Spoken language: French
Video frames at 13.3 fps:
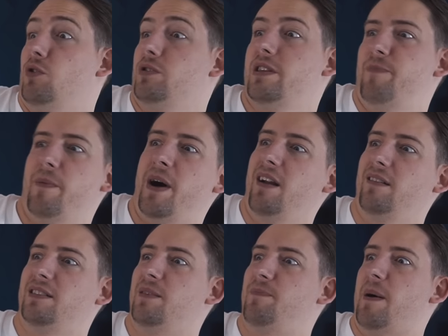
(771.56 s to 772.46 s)
Non, c'est pas mal,
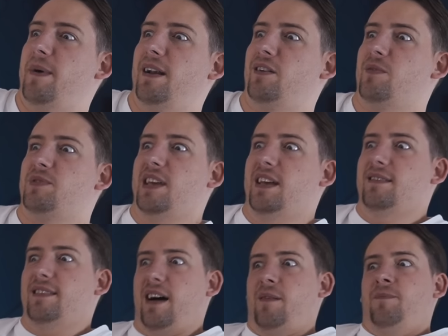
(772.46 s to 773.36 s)
c'est pas mal comme scène,
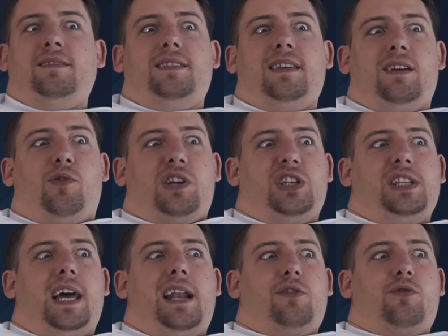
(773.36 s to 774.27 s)
ça. C'est
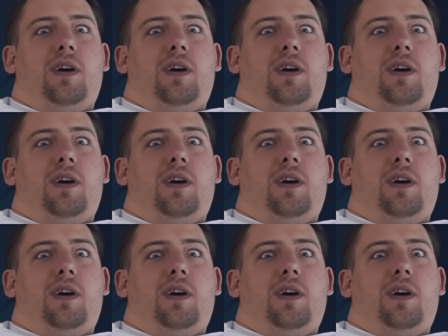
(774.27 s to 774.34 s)
original,